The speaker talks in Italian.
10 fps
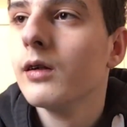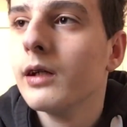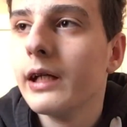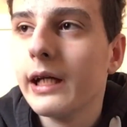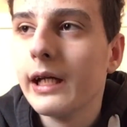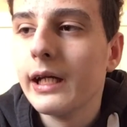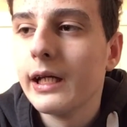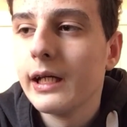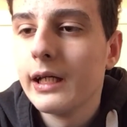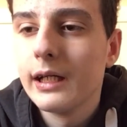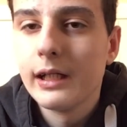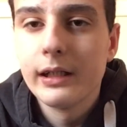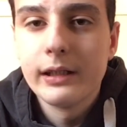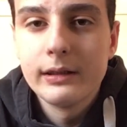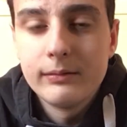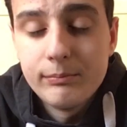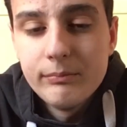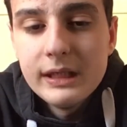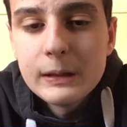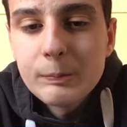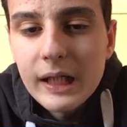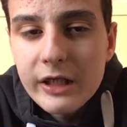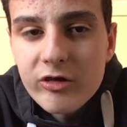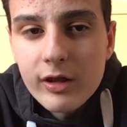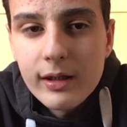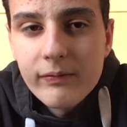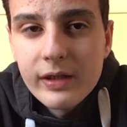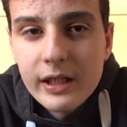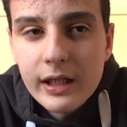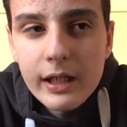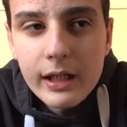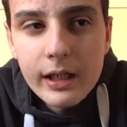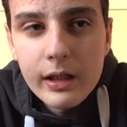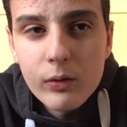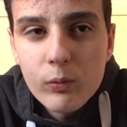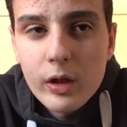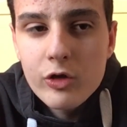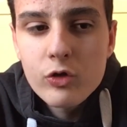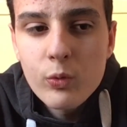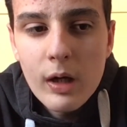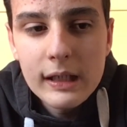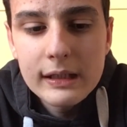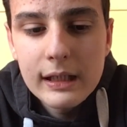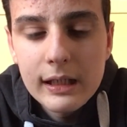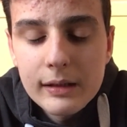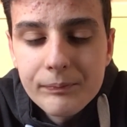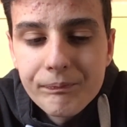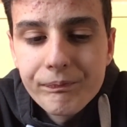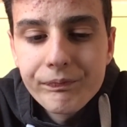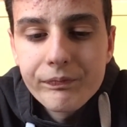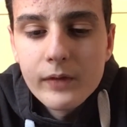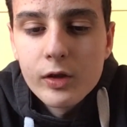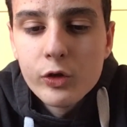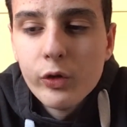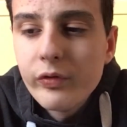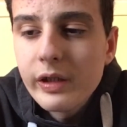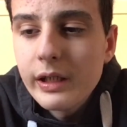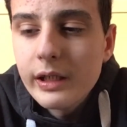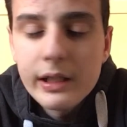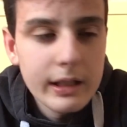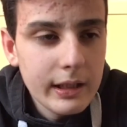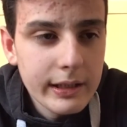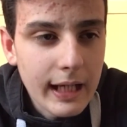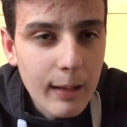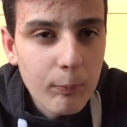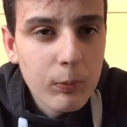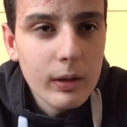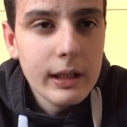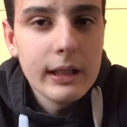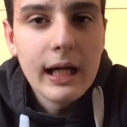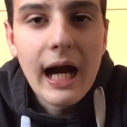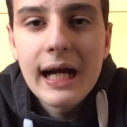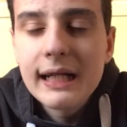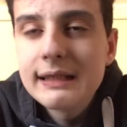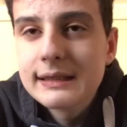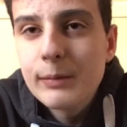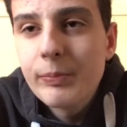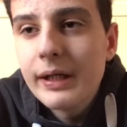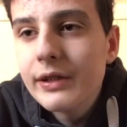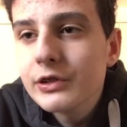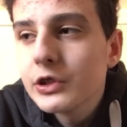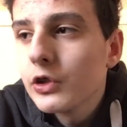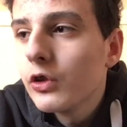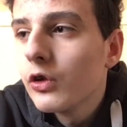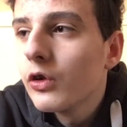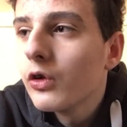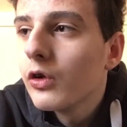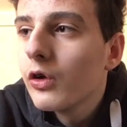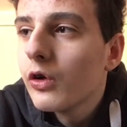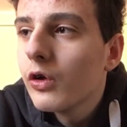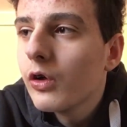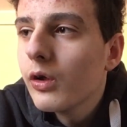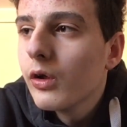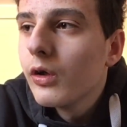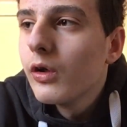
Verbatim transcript: E mi dispiace vedere una squadra dove il Napoli, anche se ha perso